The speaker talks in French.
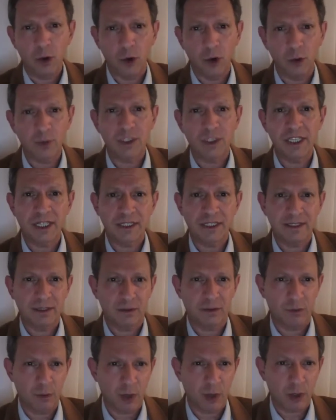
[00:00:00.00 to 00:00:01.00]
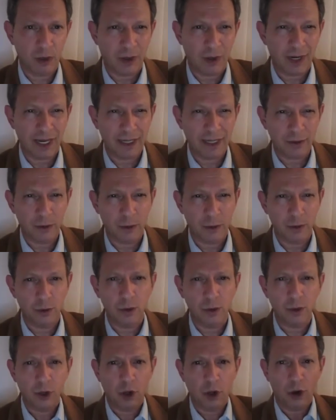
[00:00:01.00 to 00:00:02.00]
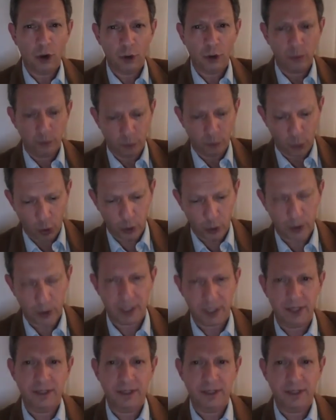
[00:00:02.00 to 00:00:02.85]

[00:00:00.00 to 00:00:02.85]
objectivement dans l'acte de porre,